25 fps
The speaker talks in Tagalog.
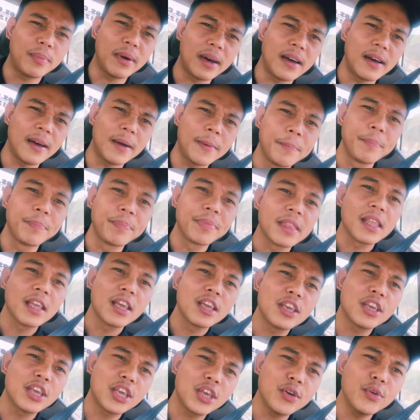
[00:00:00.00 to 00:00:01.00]
pa
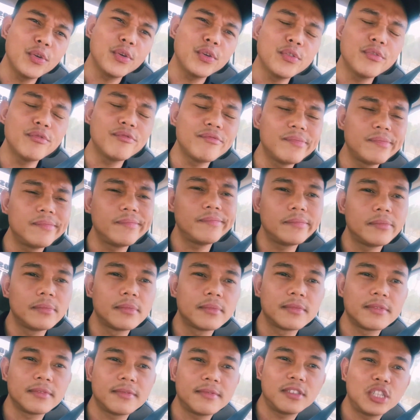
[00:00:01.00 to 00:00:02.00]
yung
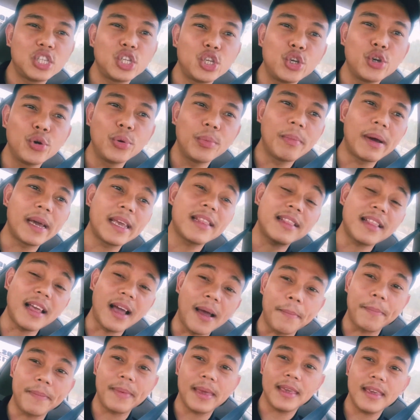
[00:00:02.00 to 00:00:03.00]
yung may
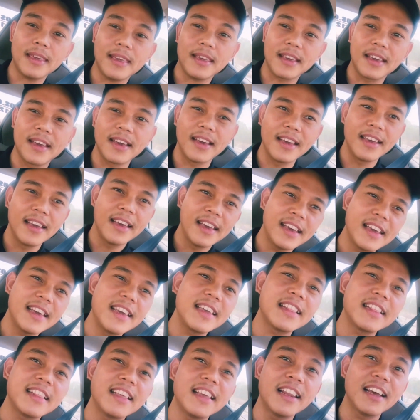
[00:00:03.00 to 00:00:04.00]
topic
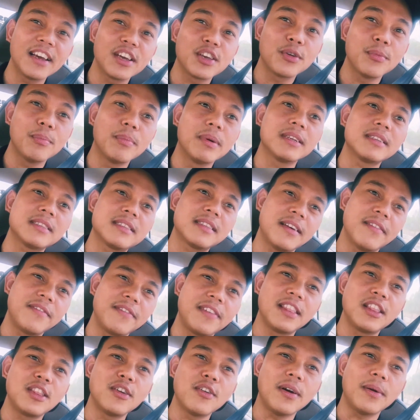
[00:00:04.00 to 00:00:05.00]
hindi lang yung basta
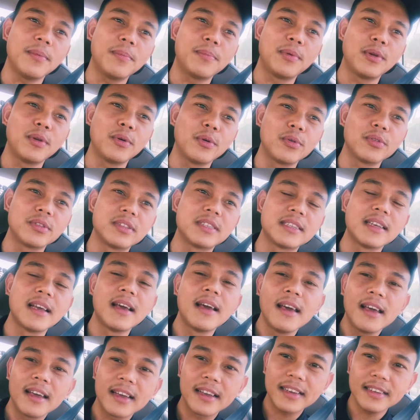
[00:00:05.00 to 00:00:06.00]
video uploads
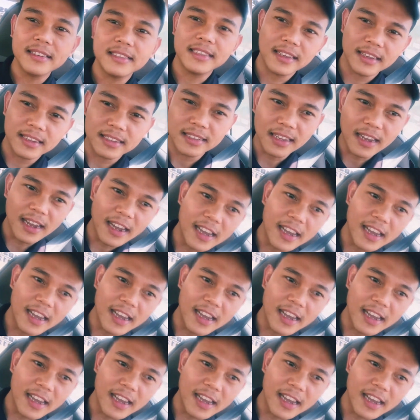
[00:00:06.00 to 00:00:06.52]
kasi sa